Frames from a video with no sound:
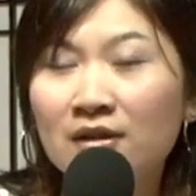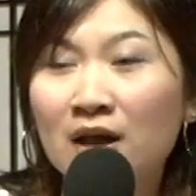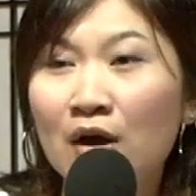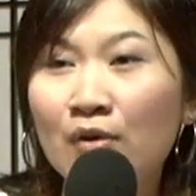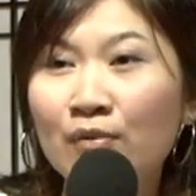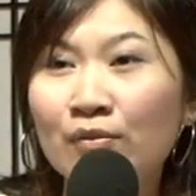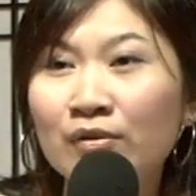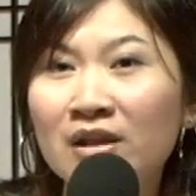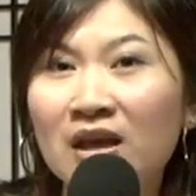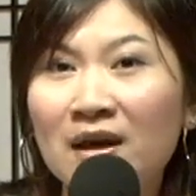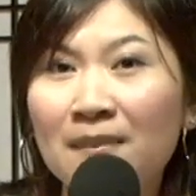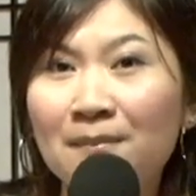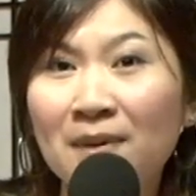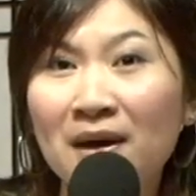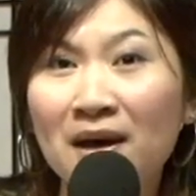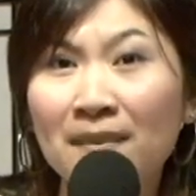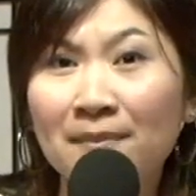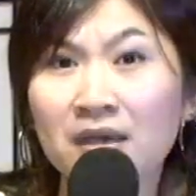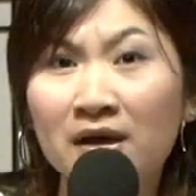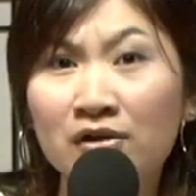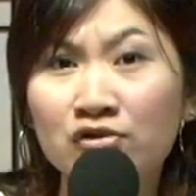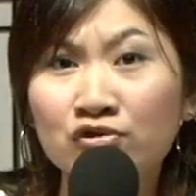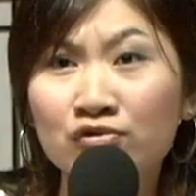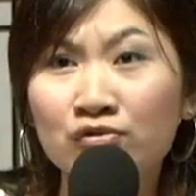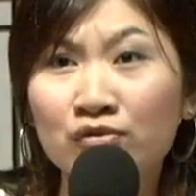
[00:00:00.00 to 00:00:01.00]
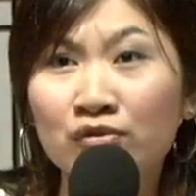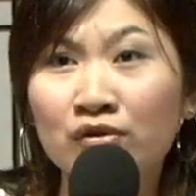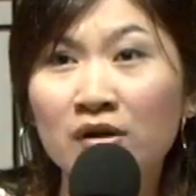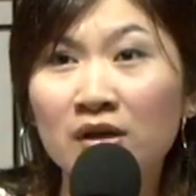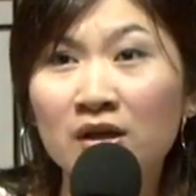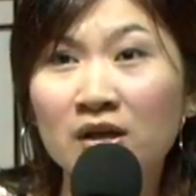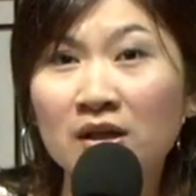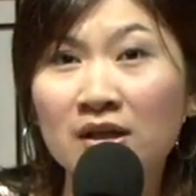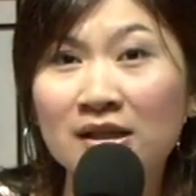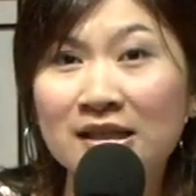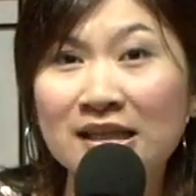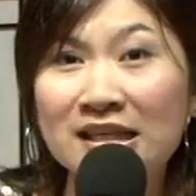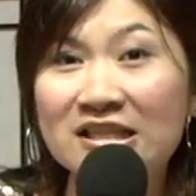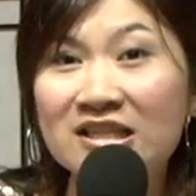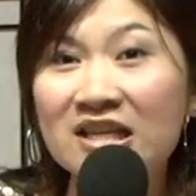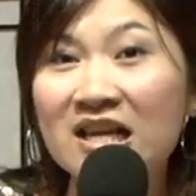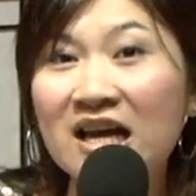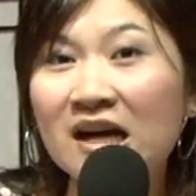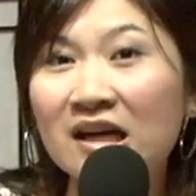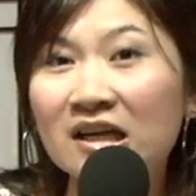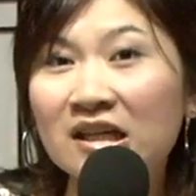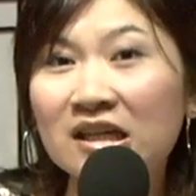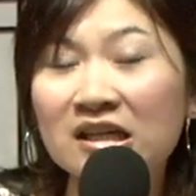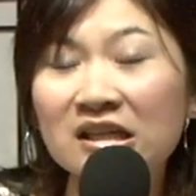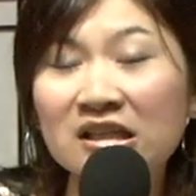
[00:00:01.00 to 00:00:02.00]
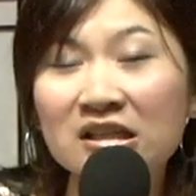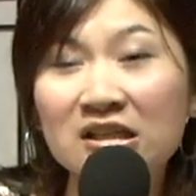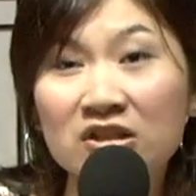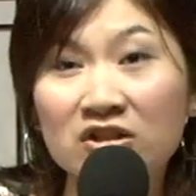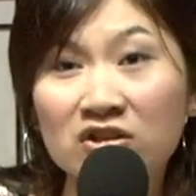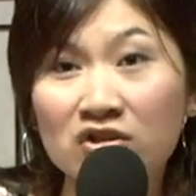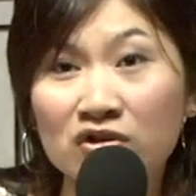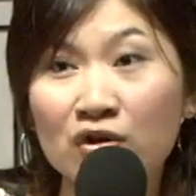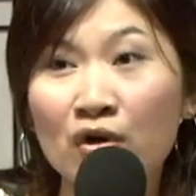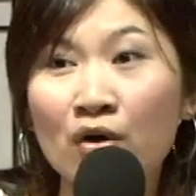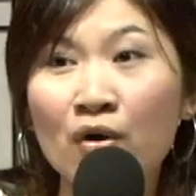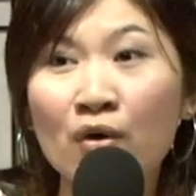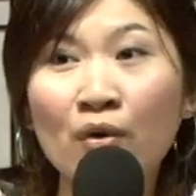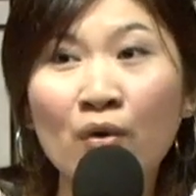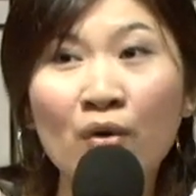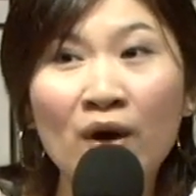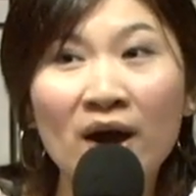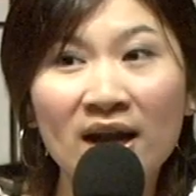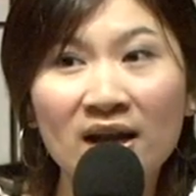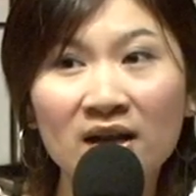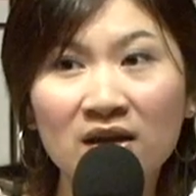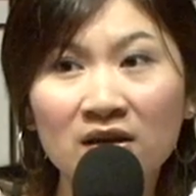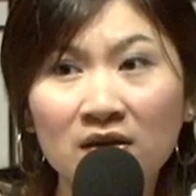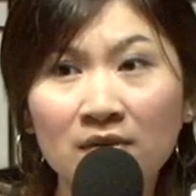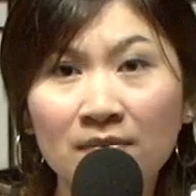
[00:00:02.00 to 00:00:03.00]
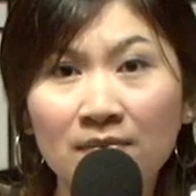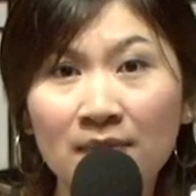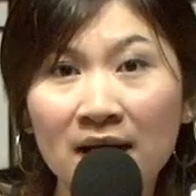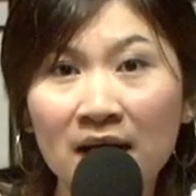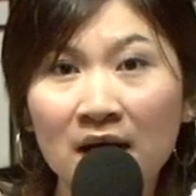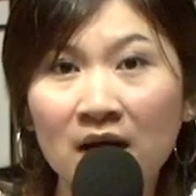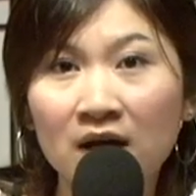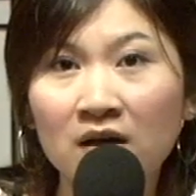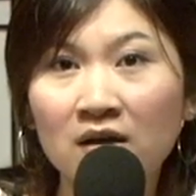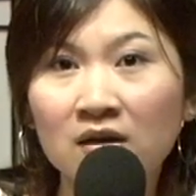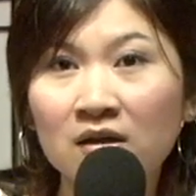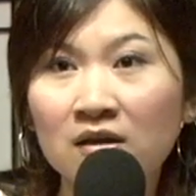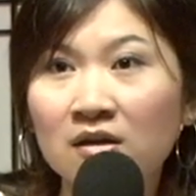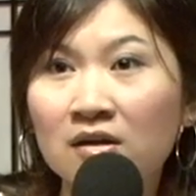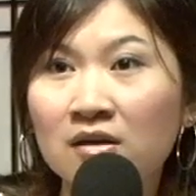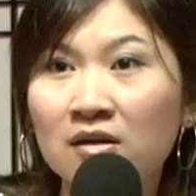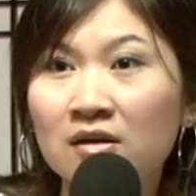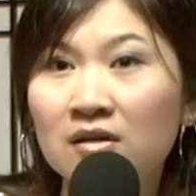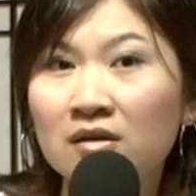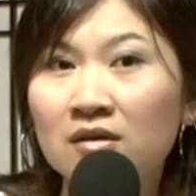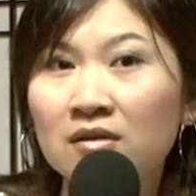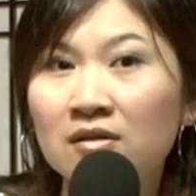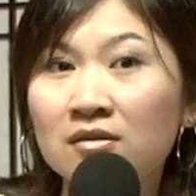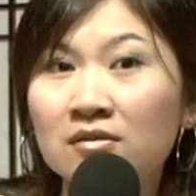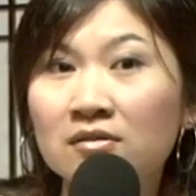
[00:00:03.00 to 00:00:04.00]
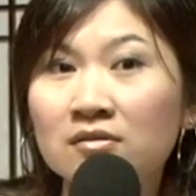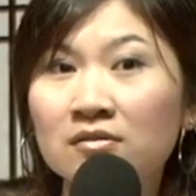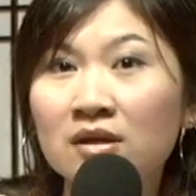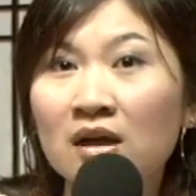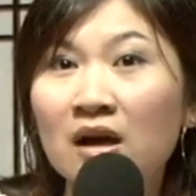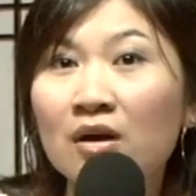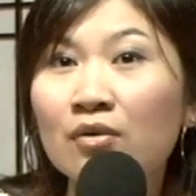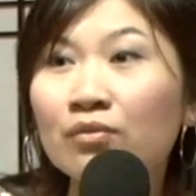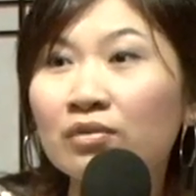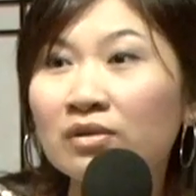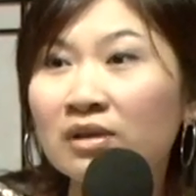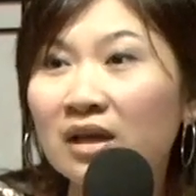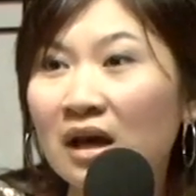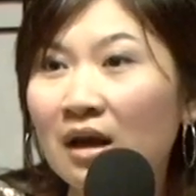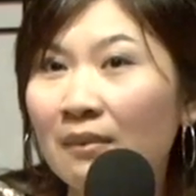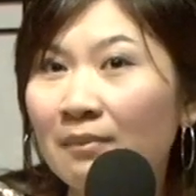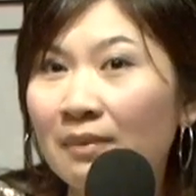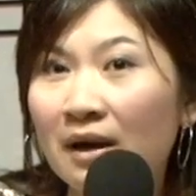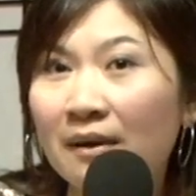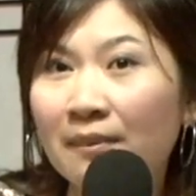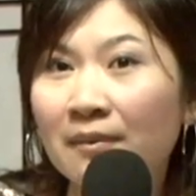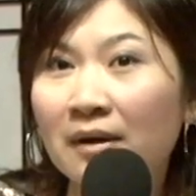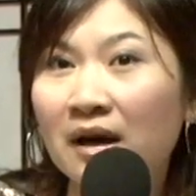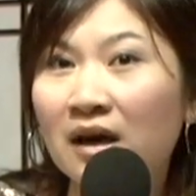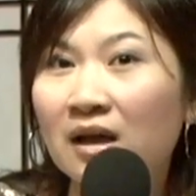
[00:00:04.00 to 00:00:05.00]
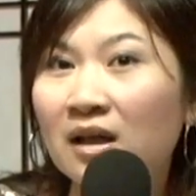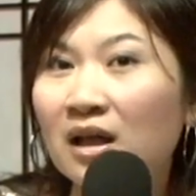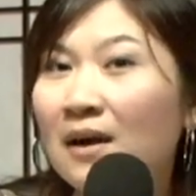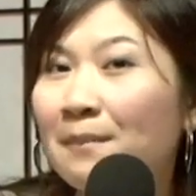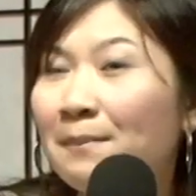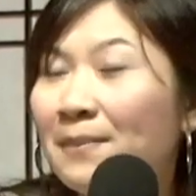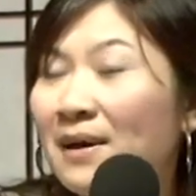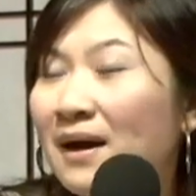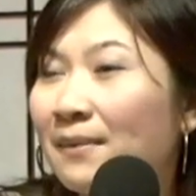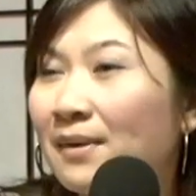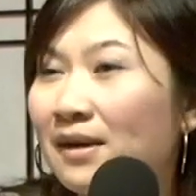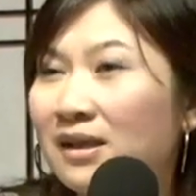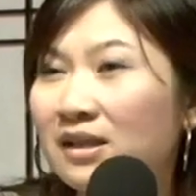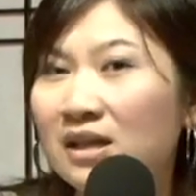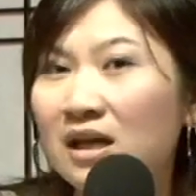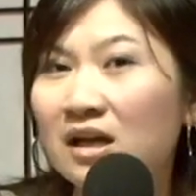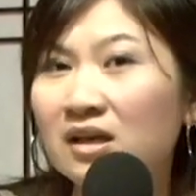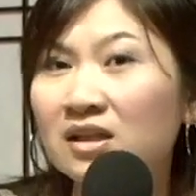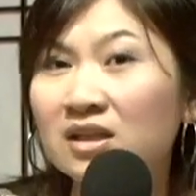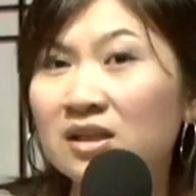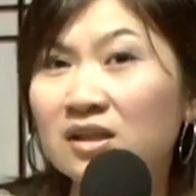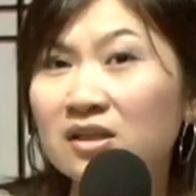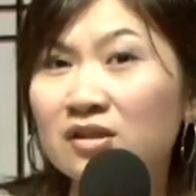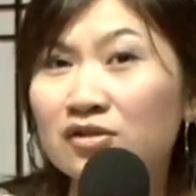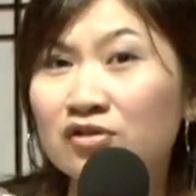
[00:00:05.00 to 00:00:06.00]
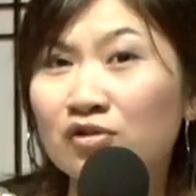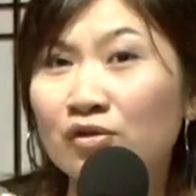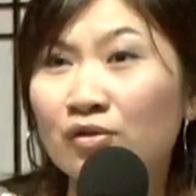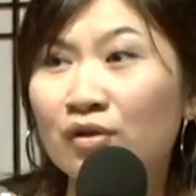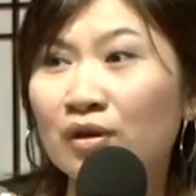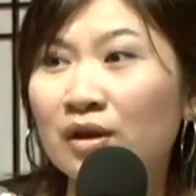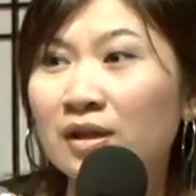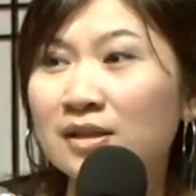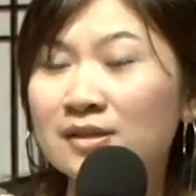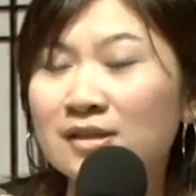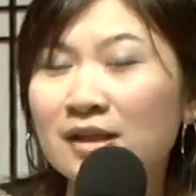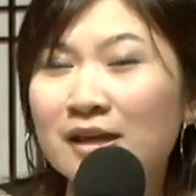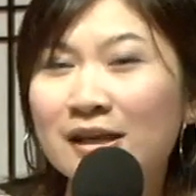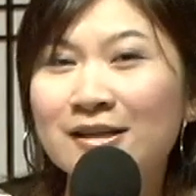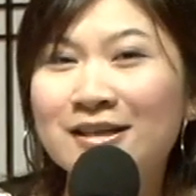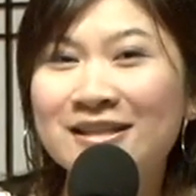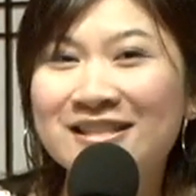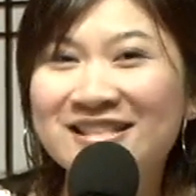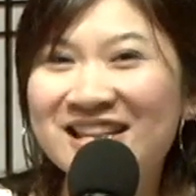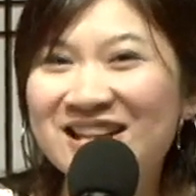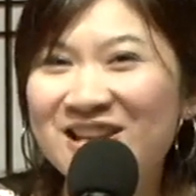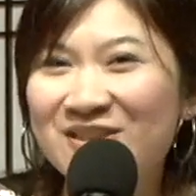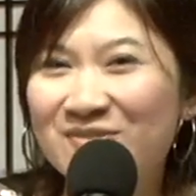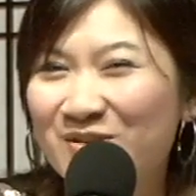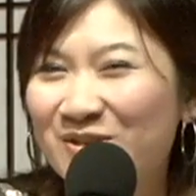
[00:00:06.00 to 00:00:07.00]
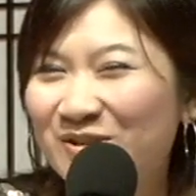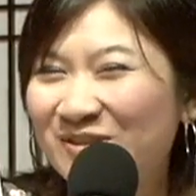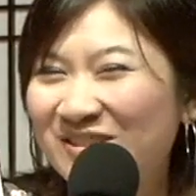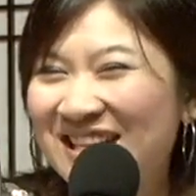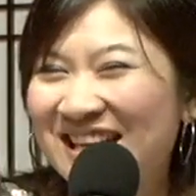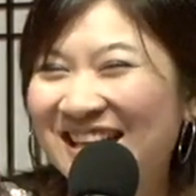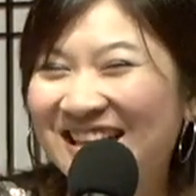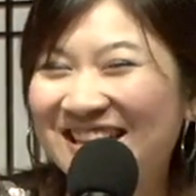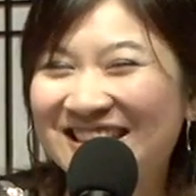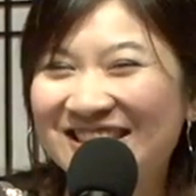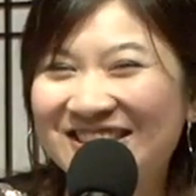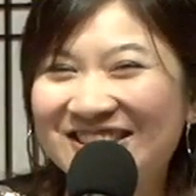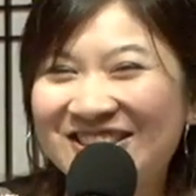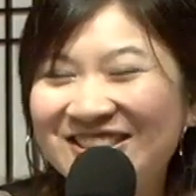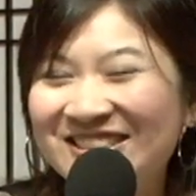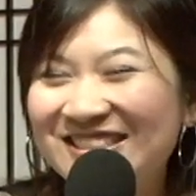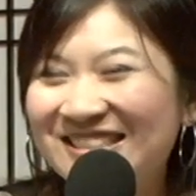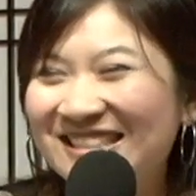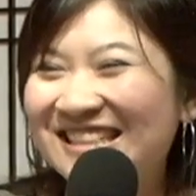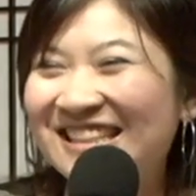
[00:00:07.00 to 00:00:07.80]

他问他爸爸说：“你唱歌的时候快乐吗？”他问他爸爸，他爸爸当歌手，黑人在里面有唱歌，